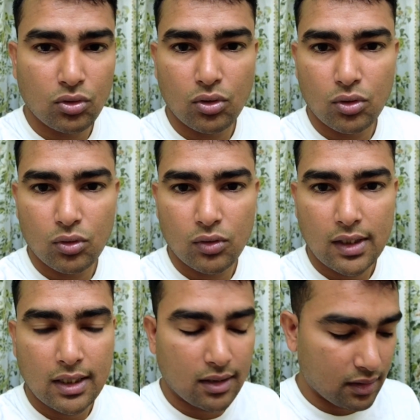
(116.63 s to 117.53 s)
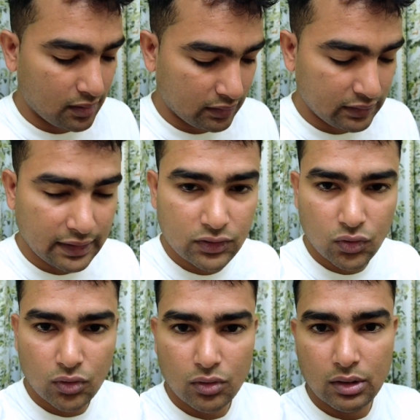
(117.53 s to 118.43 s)
सो ये
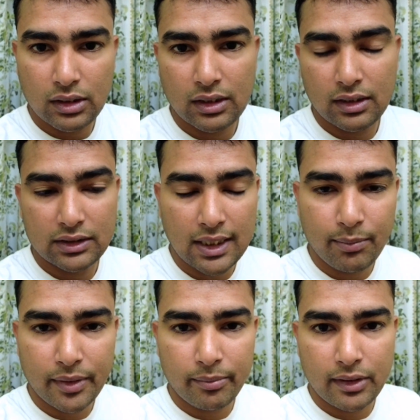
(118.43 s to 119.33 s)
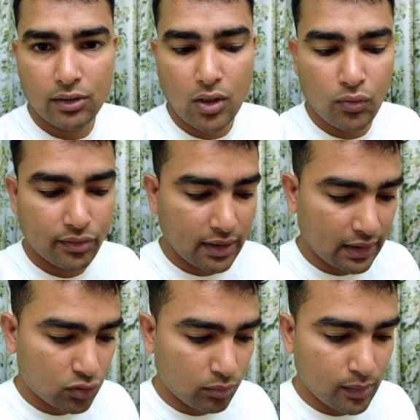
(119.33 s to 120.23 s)
जो जहाँ पर मैं रुका हूँ
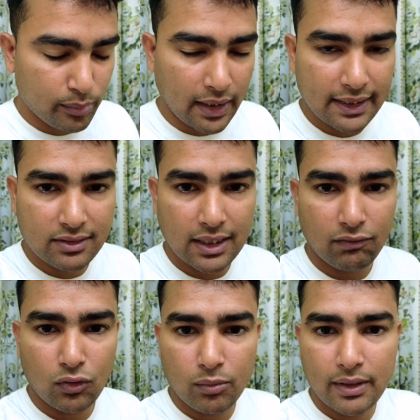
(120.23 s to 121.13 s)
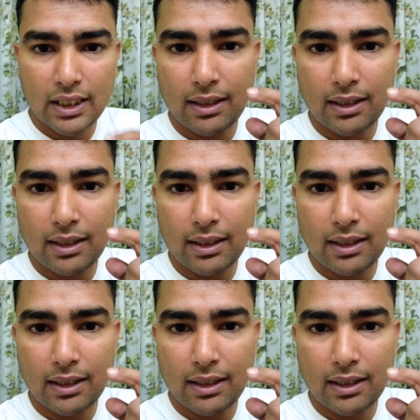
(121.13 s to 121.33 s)
इसका जो भी प्राइस है वो मैं